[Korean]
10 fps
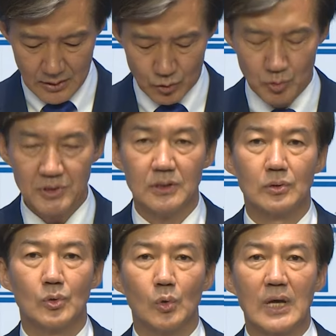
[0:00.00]

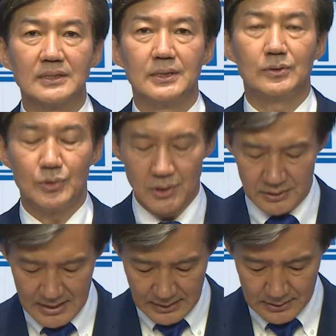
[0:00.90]
국민은 또다시
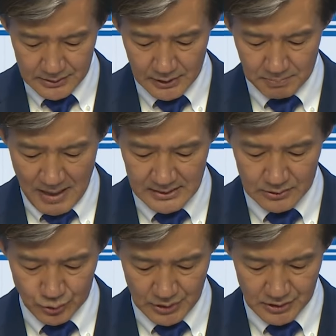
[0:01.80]
뛰어내리는 저를
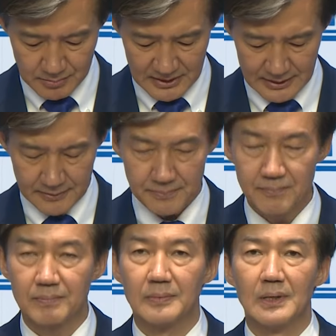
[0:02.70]
받아주셨습니다.
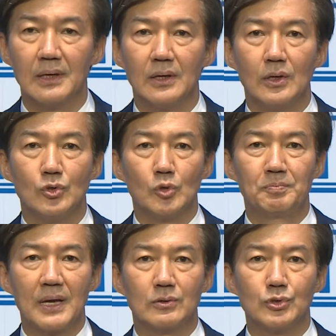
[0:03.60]

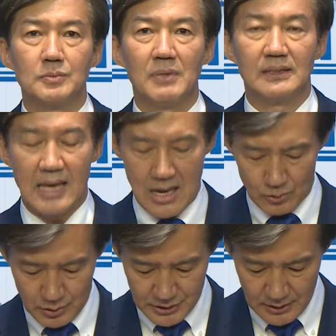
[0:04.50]
690만
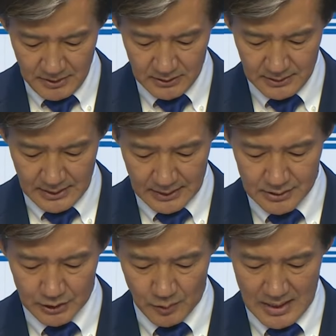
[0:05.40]
애국
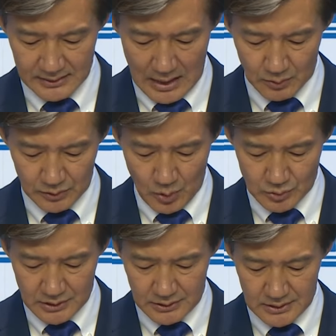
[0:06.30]
시민들이 저와 당원
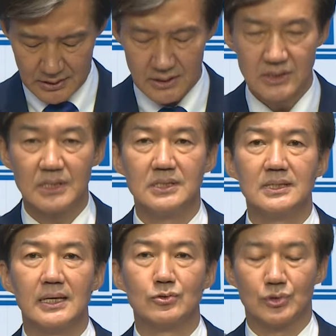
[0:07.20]
동지들을
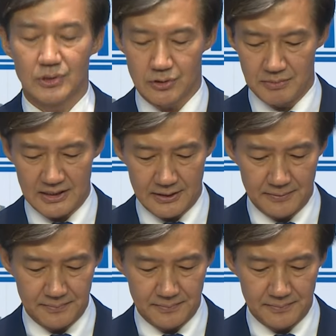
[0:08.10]
지지해 주셨습니다.